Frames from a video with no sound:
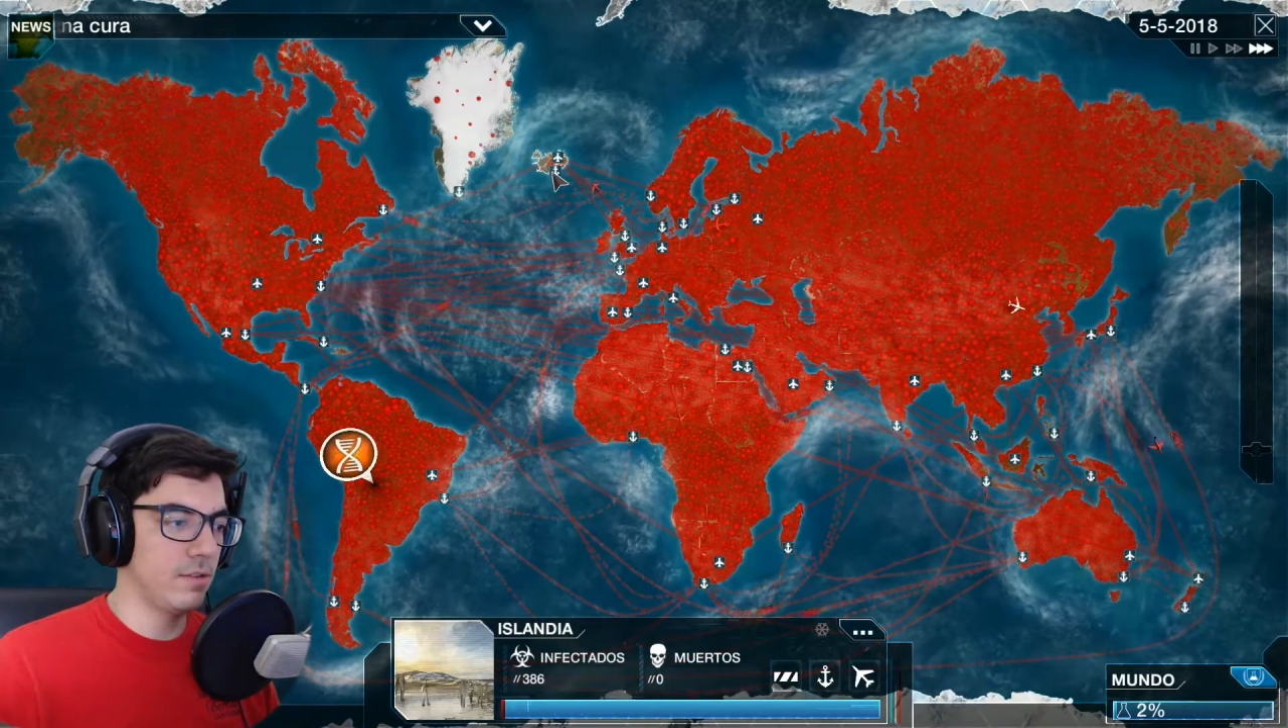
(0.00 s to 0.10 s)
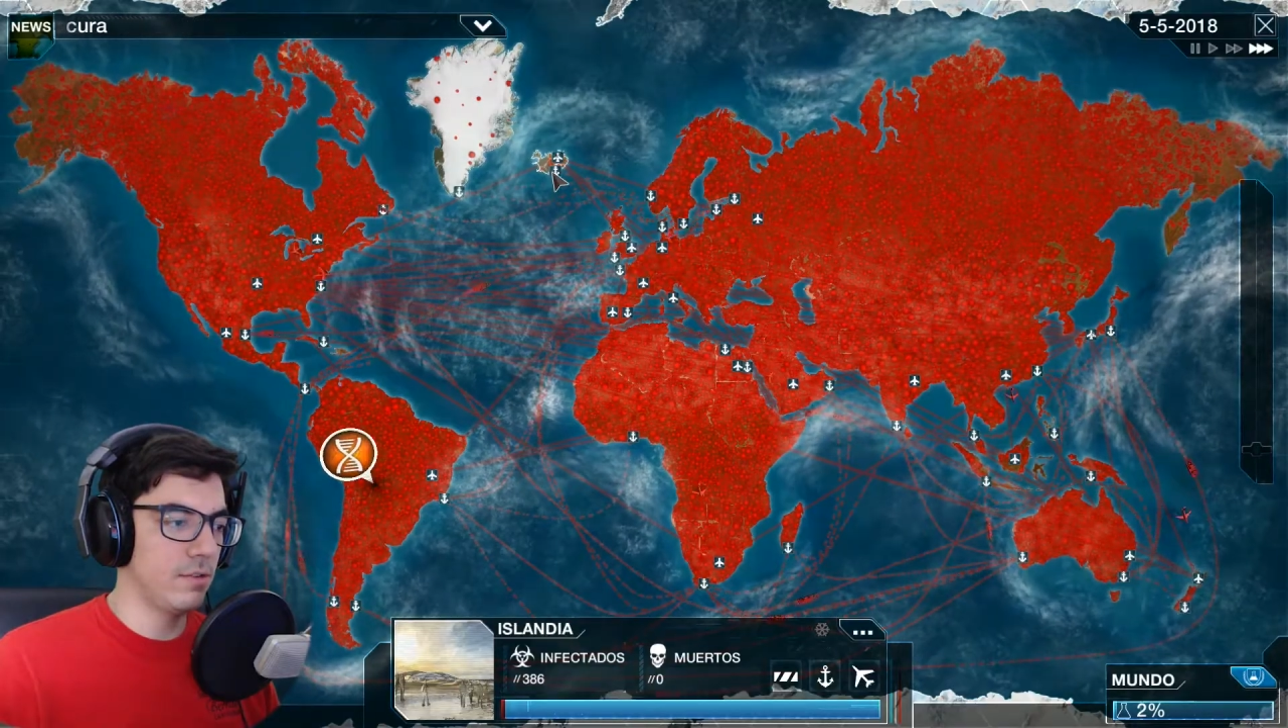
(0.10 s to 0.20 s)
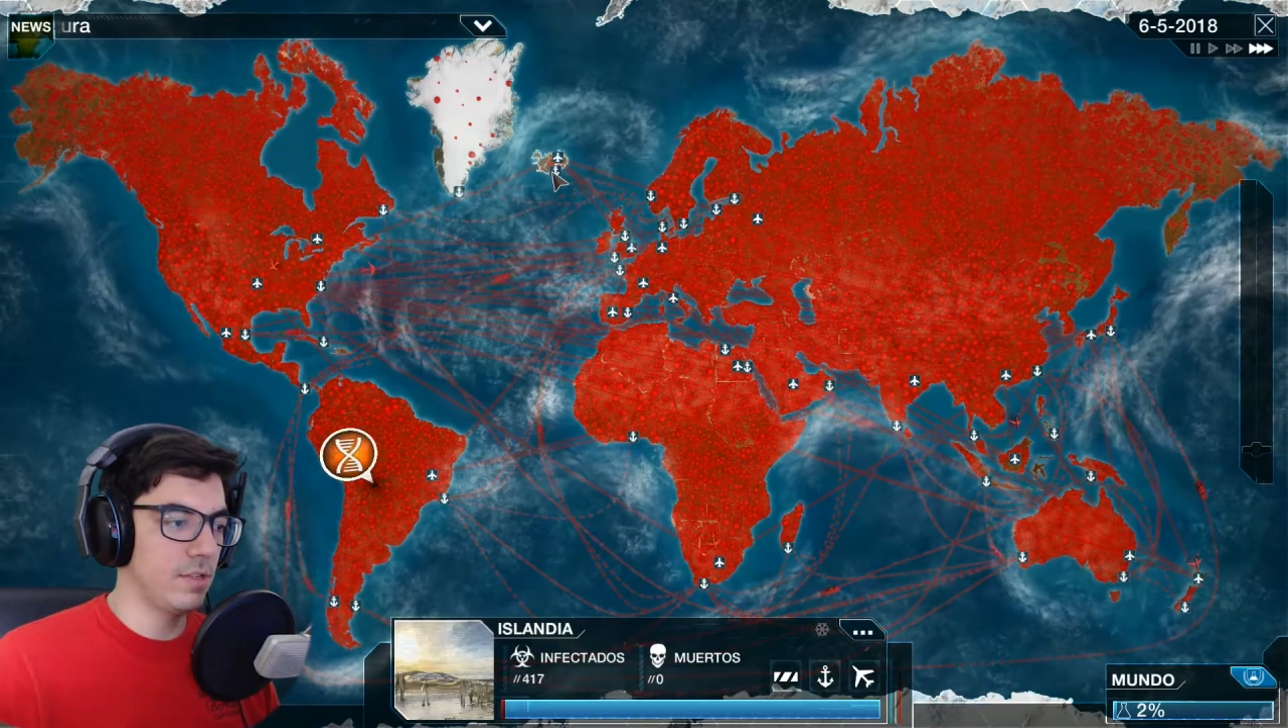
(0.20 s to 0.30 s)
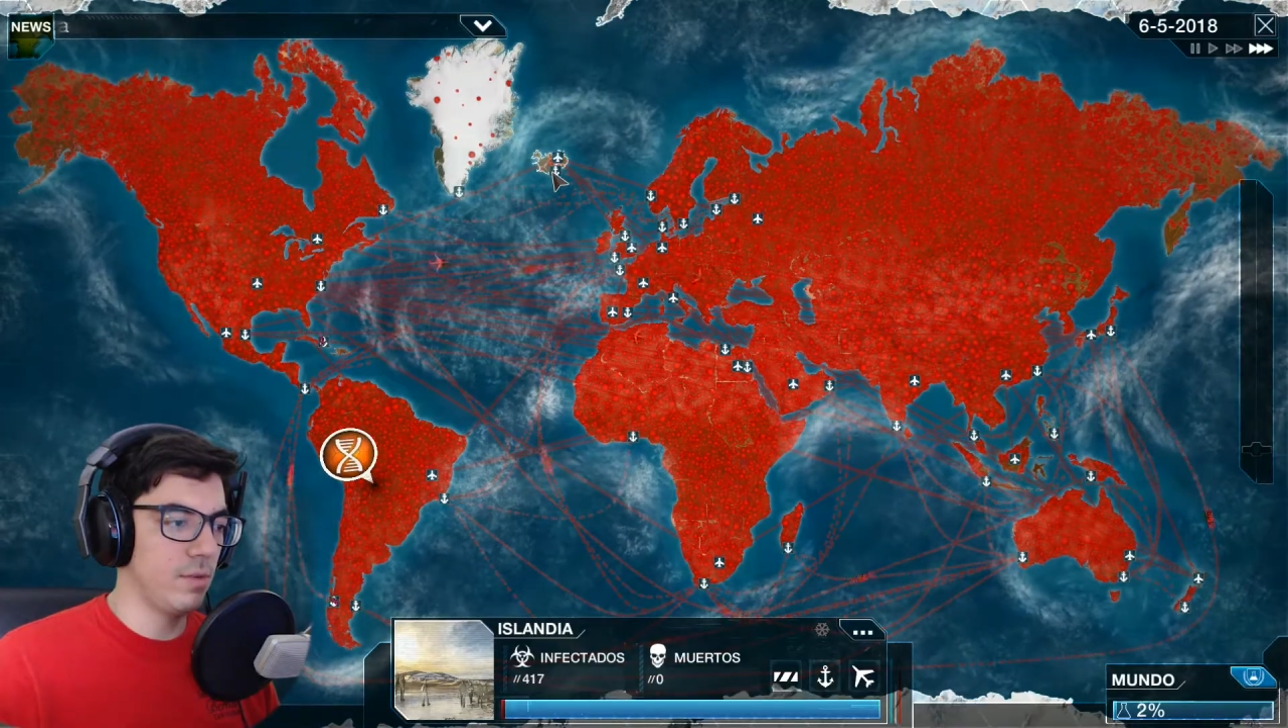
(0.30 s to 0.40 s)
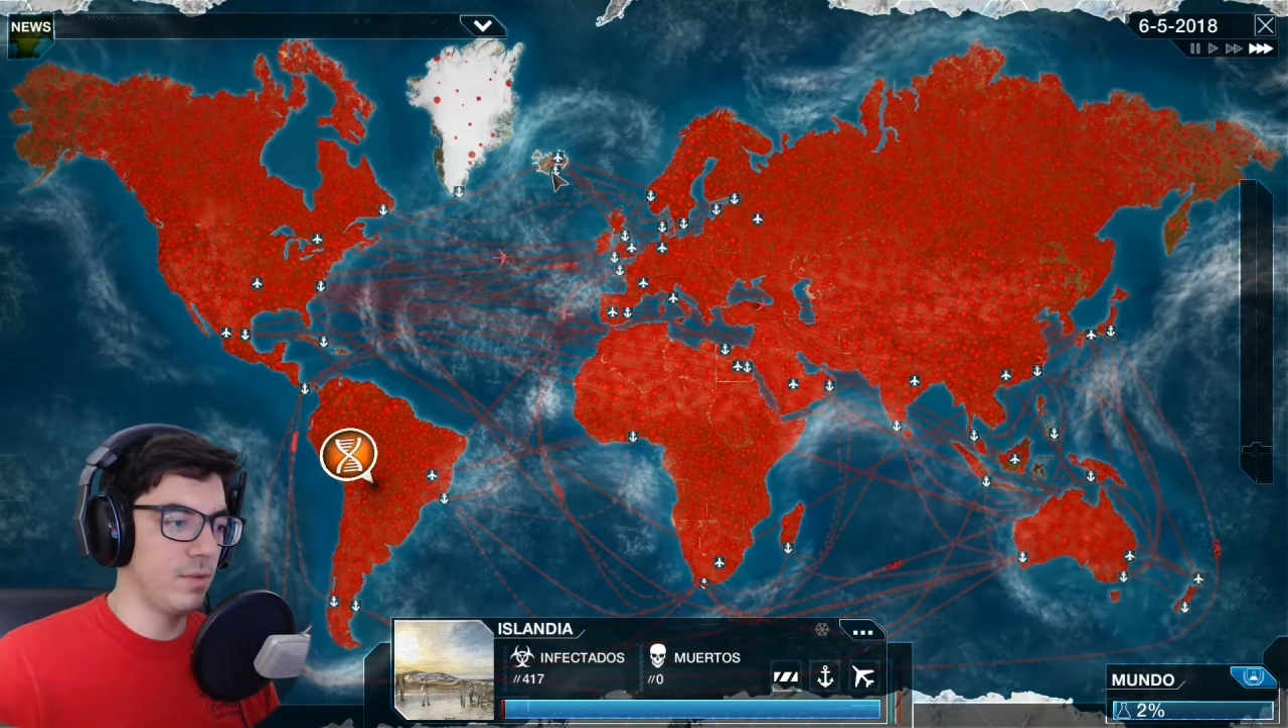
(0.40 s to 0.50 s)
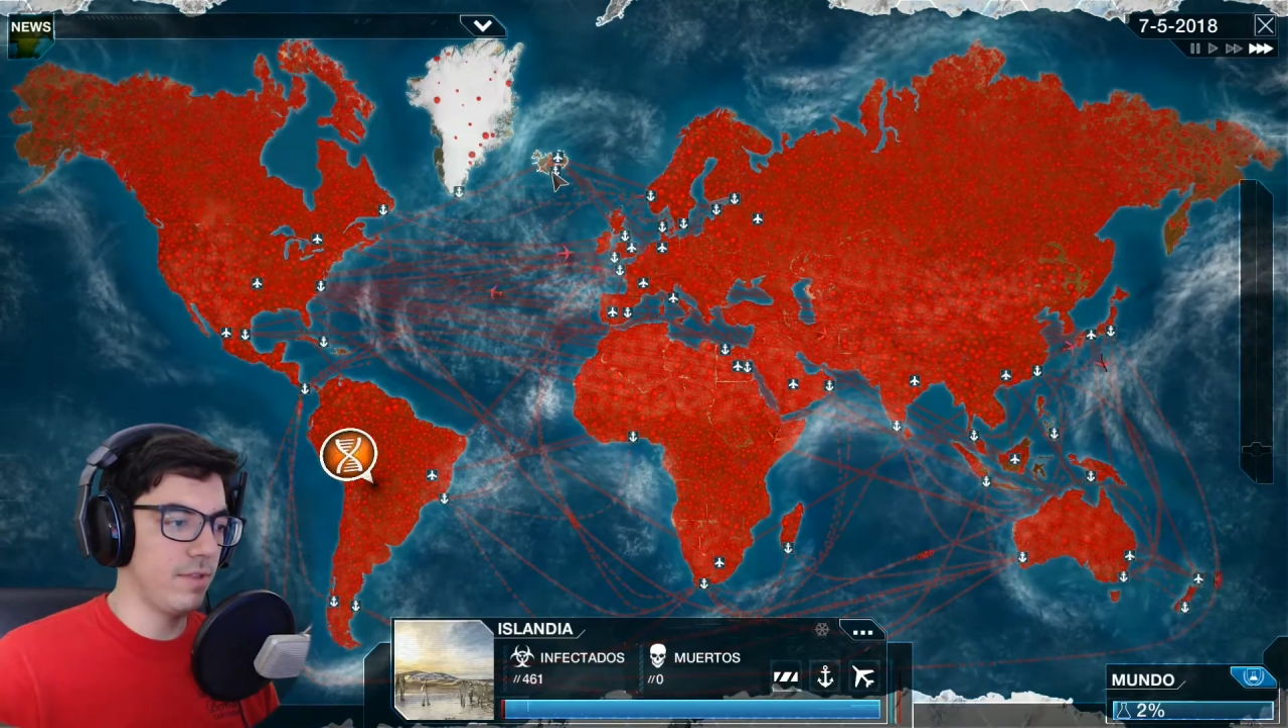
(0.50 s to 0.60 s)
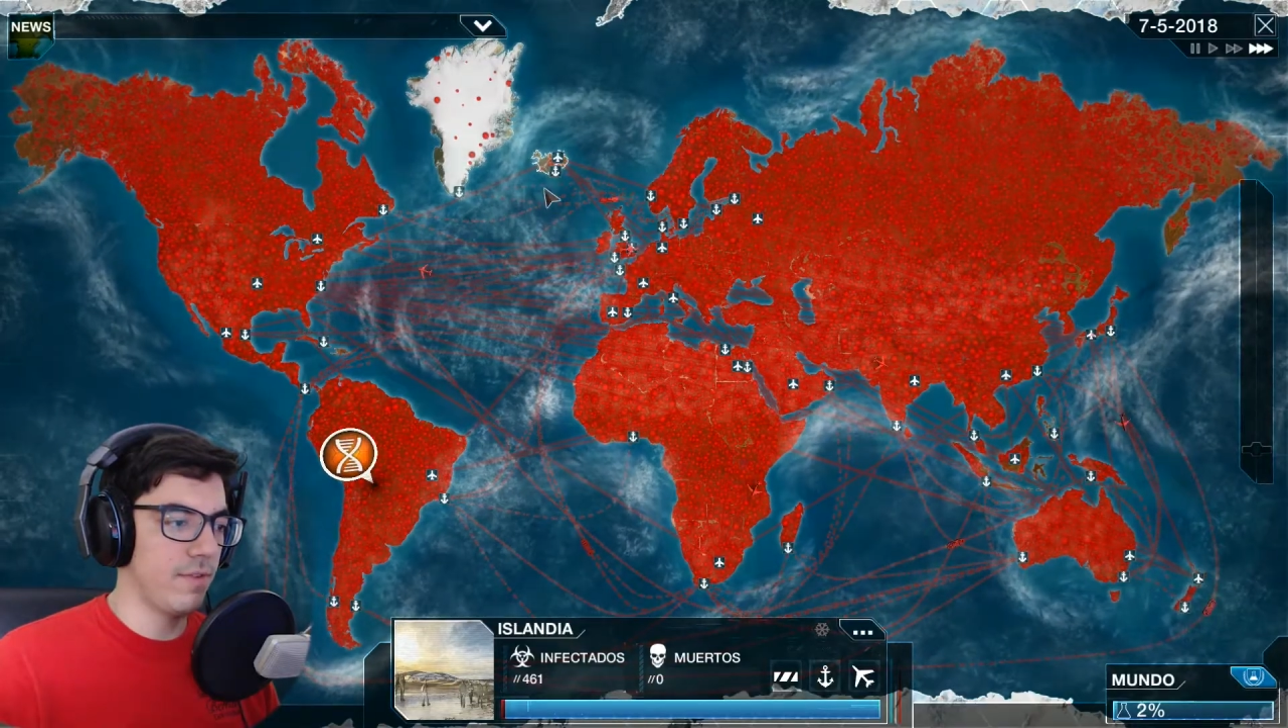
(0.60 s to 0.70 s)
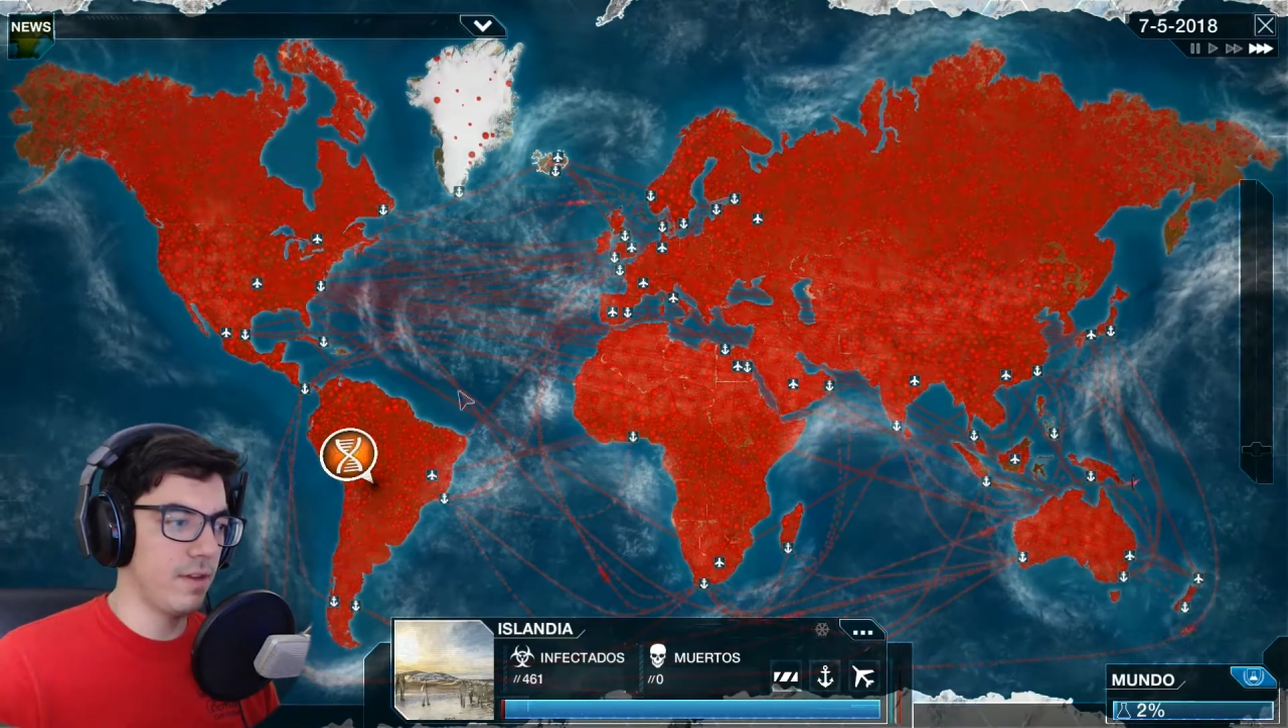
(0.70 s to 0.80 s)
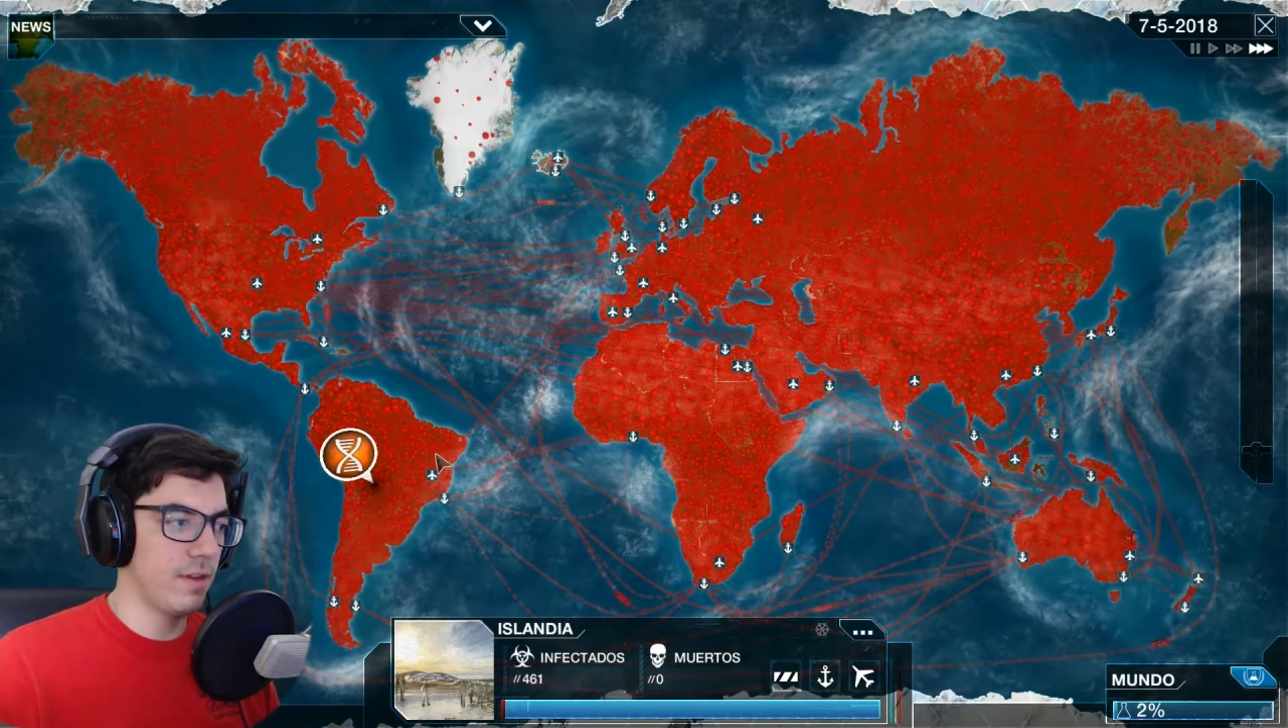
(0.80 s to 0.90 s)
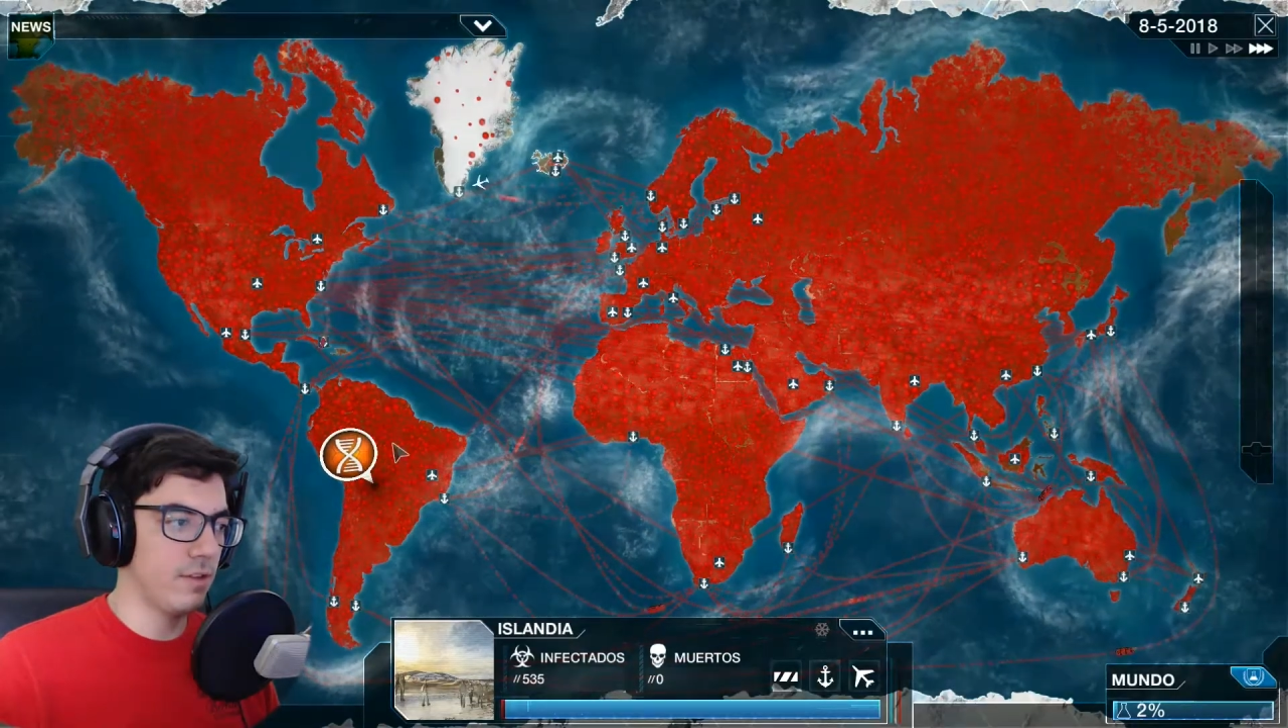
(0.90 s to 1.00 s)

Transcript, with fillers: Hostia, what the fuck,